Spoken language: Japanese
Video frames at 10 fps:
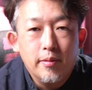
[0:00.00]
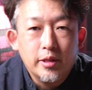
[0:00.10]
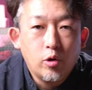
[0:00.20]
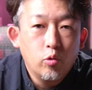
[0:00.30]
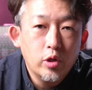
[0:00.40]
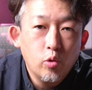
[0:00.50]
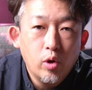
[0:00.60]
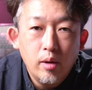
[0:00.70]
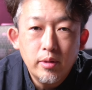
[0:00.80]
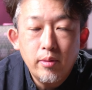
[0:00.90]
またこんな動
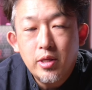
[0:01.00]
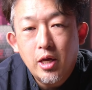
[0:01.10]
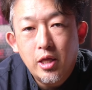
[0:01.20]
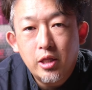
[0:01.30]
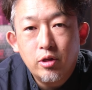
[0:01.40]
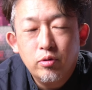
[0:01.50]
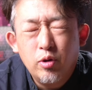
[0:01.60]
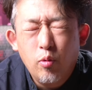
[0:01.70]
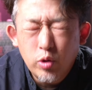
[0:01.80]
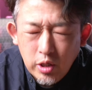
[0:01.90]
画を見てみたいなっていうふう
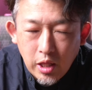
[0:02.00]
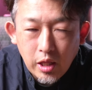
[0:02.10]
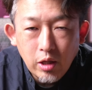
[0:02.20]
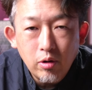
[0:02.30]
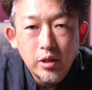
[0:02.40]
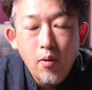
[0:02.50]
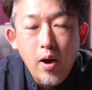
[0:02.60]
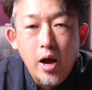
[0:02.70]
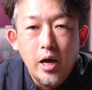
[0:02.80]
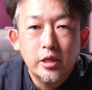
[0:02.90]
に思っていただける方
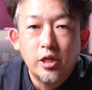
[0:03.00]
は、